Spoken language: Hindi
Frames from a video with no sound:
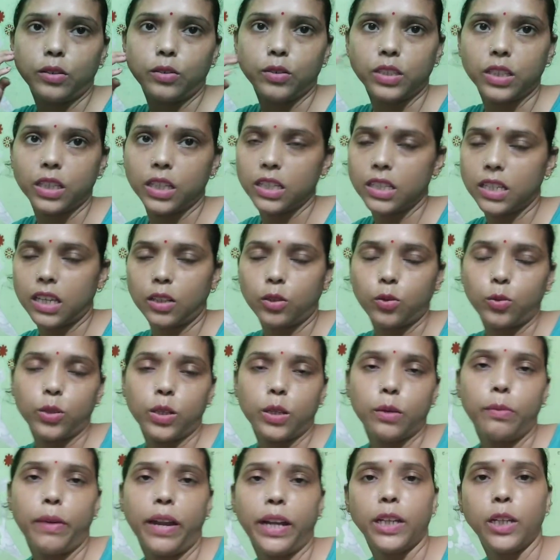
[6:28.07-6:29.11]
उसी के साथ थोड़ी
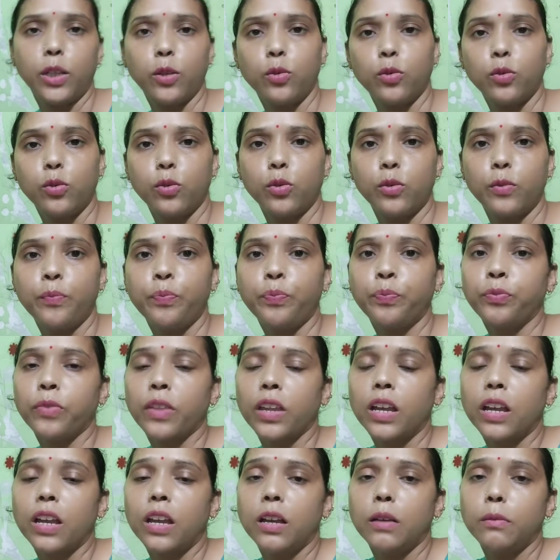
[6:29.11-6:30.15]
देर बैठी हूँ तो
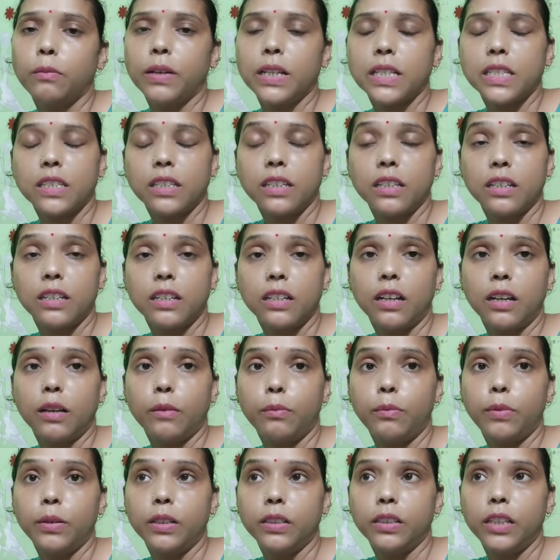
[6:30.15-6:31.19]
बस
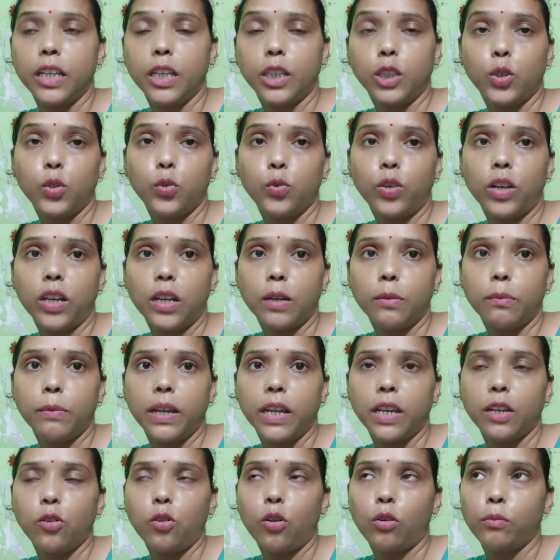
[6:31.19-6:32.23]
अब देखती हूँ अगर
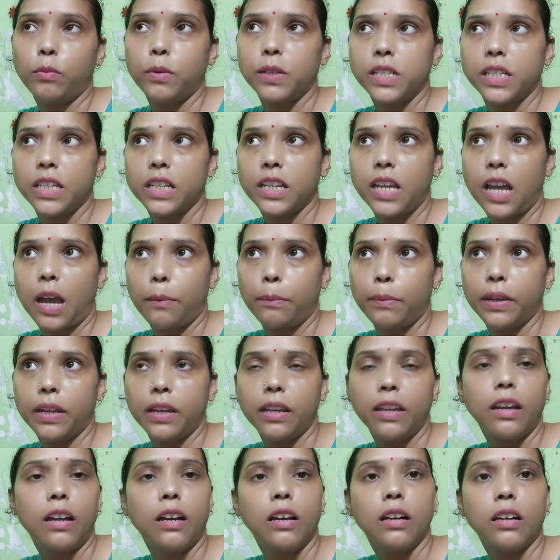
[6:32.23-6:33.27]
मैं नौ बजे यहाँ
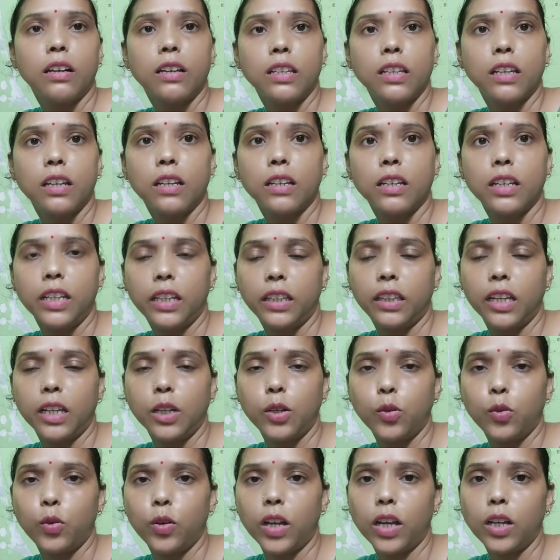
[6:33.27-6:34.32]
पे
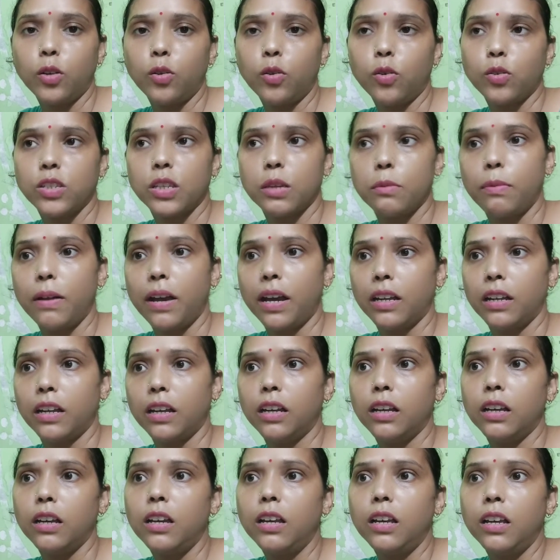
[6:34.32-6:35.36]
कीर्तन होगा नौ से
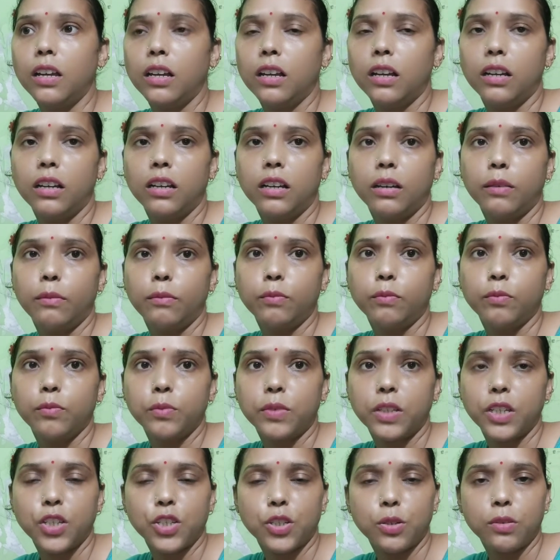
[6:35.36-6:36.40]
बारह
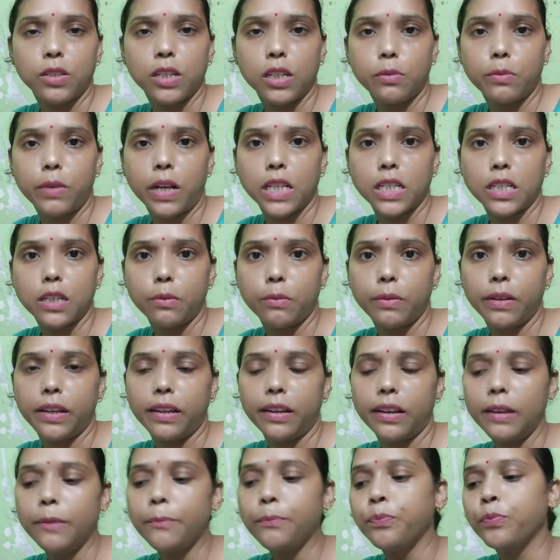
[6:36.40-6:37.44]
कृष्ण जन्माष्टमी
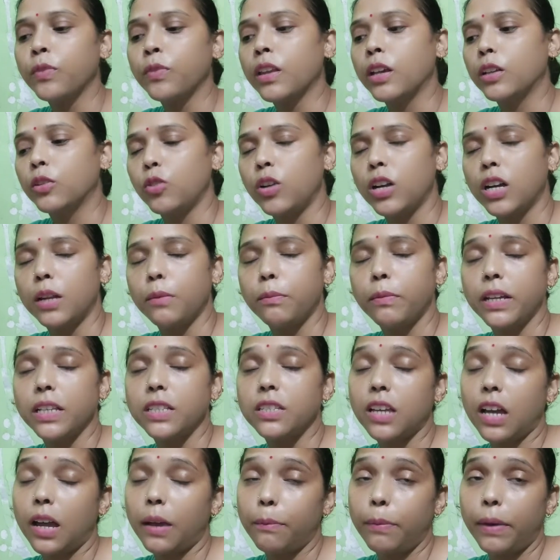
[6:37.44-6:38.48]
का तो अगर मैं
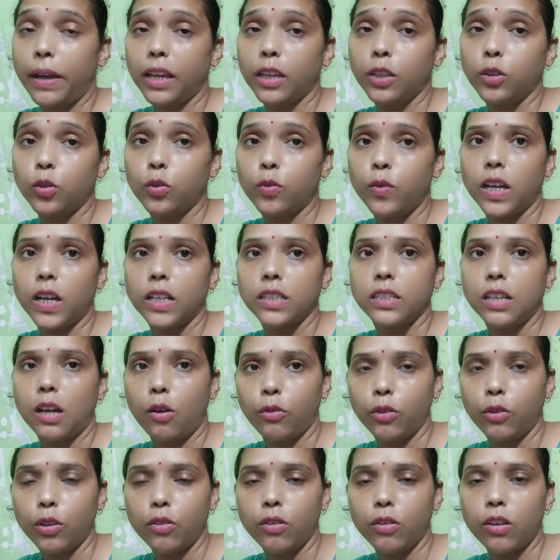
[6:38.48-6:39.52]
जा पाई तो वहाँ
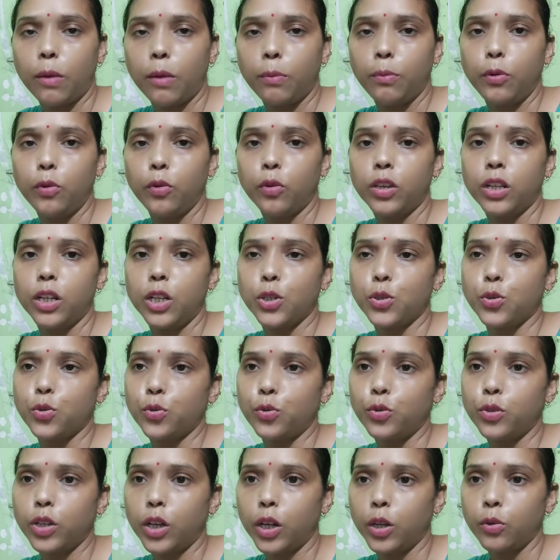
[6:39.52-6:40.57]
जाऊँगी और आप लोग के लिए
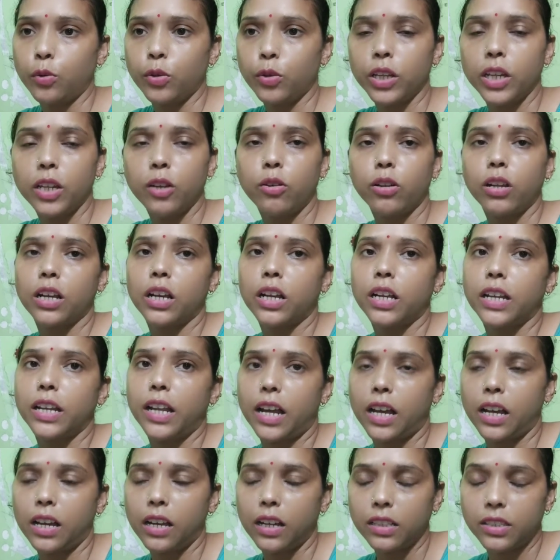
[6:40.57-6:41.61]
शूट करूँगी और अगर
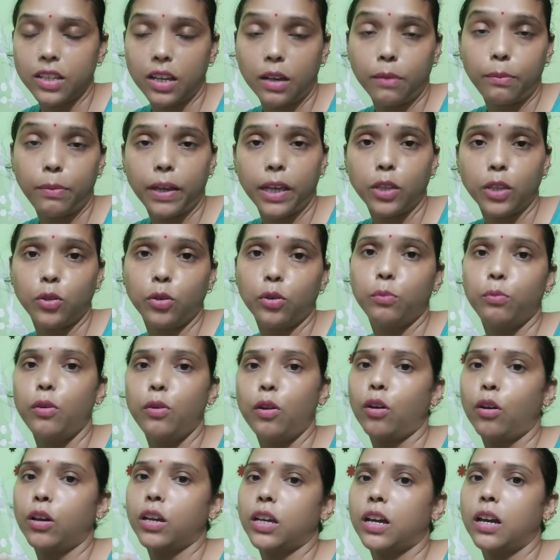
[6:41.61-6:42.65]
ना जा पाई तो
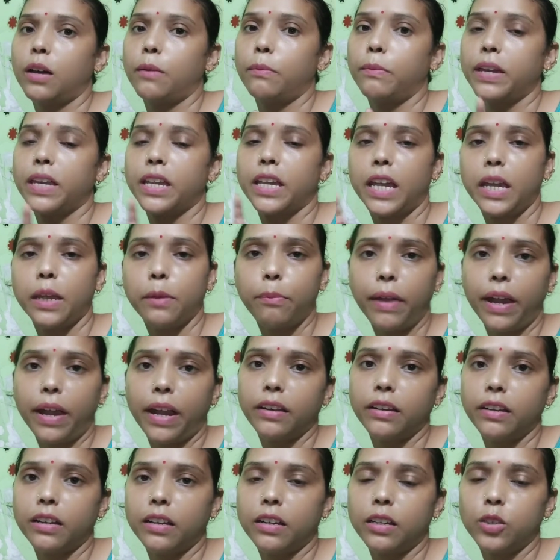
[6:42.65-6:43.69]
ब्लॉग का मैं यहीं पे
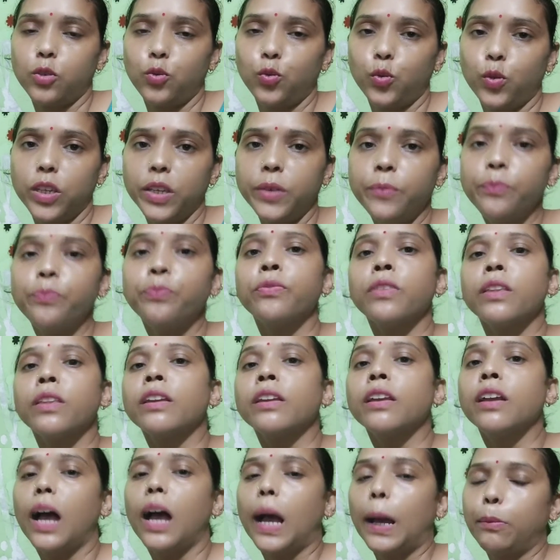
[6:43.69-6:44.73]
एंड कर दूँगी
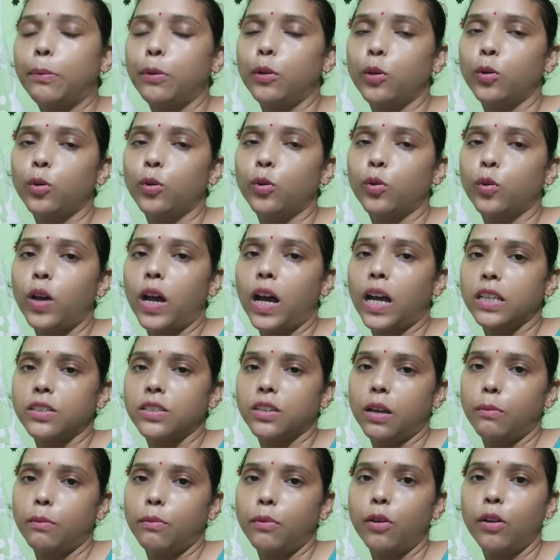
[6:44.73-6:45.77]
आप लोगों को आज
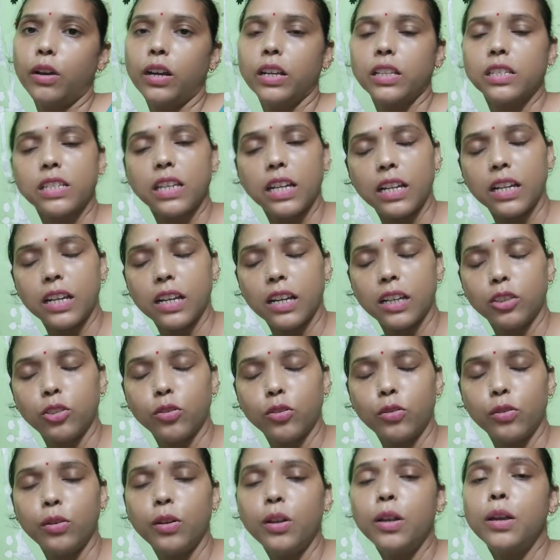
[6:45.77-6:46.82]
का ब्लॉग अच्छा लगा
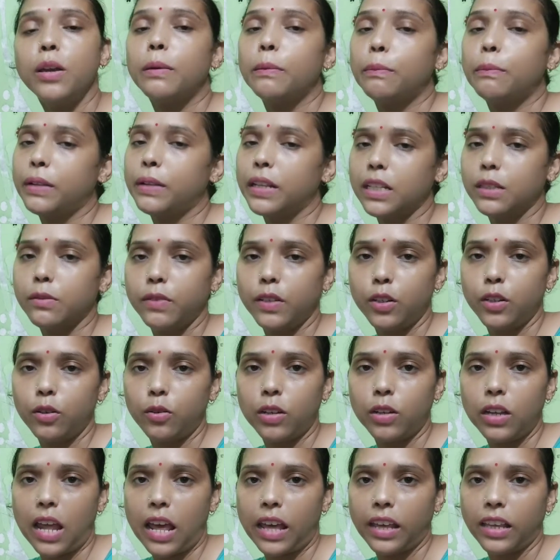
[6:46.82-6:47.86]
तो प्लीज़ वीडियो
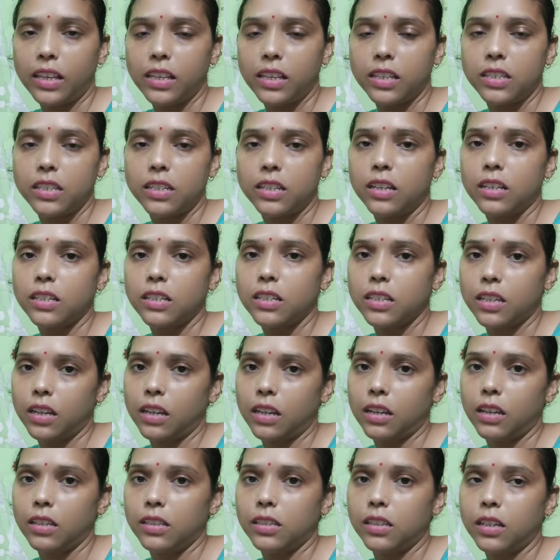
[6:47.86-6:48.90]
को लाइक कीजिएगा
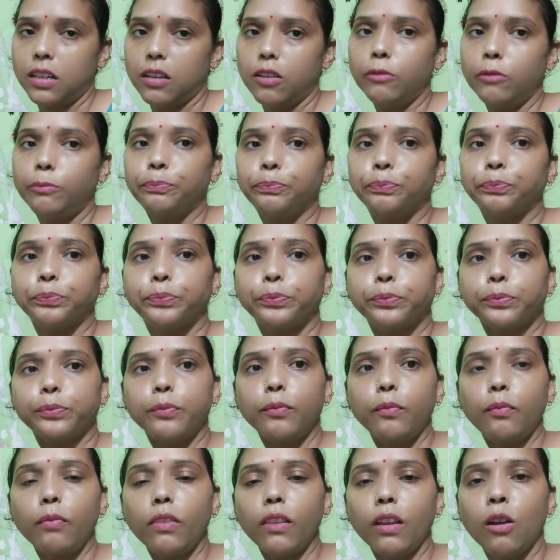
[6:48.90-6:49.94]
शेयर कीजिएगा
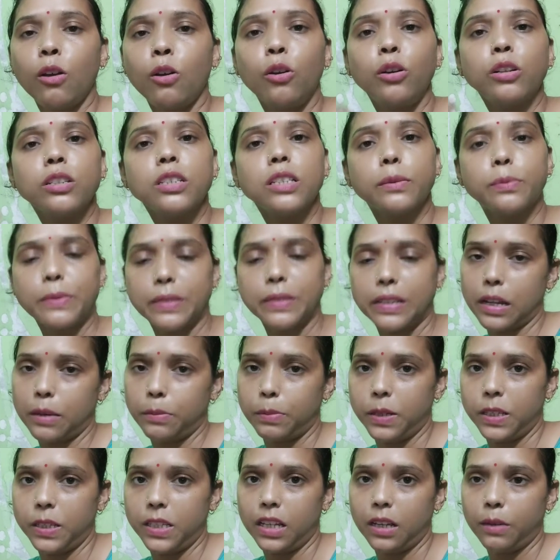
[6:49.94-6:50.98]
और
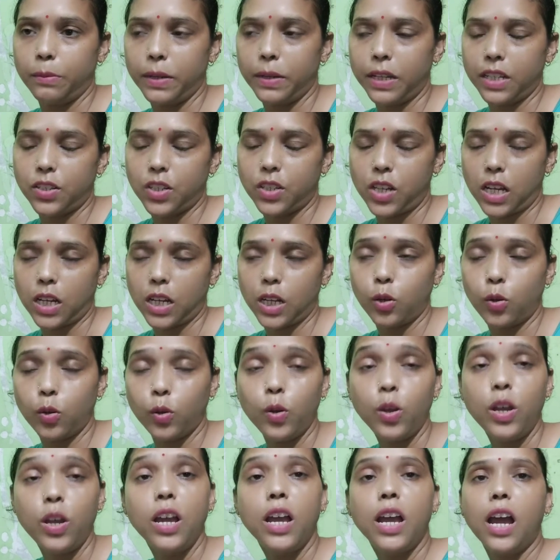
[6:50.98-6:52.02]
सब्सक्राइब कीजिएगा मेरे चैनल को
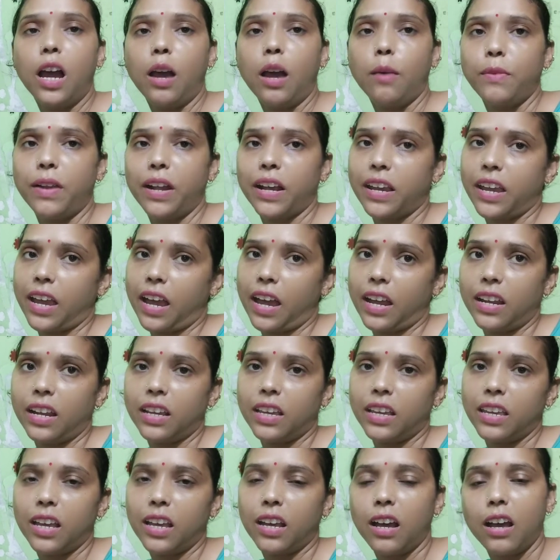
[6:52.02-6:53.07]
अपना ख्याल
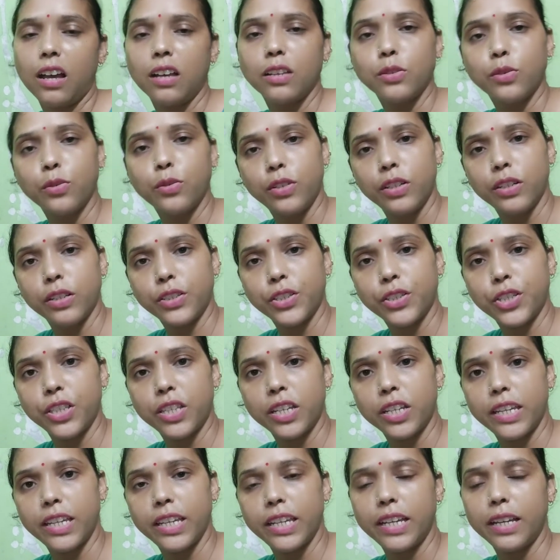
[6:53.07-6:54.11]
रखिएगा
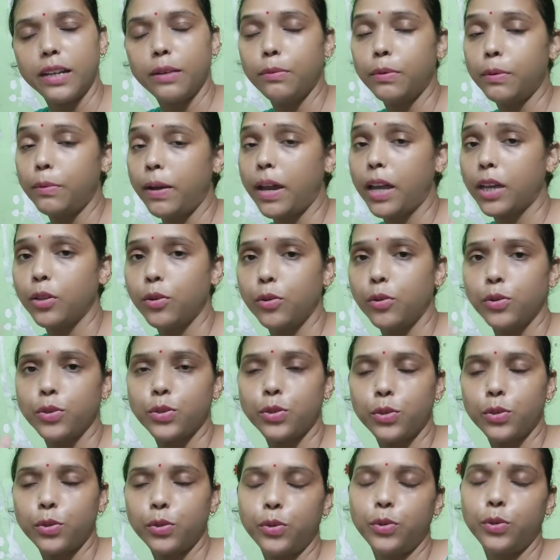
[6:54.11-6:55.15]
सुरक्षित रहिएगा बाय
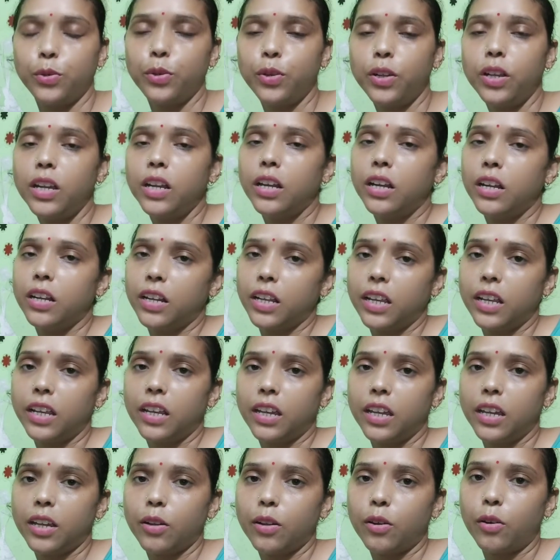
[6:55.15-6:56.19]
दोस्तों टेक
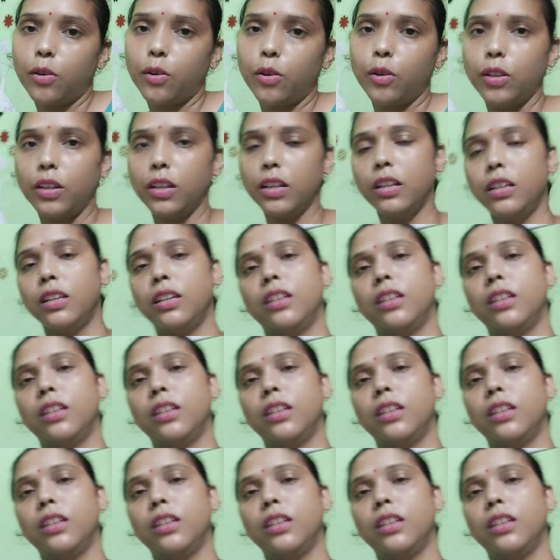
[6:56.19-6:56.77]
केयर ऑल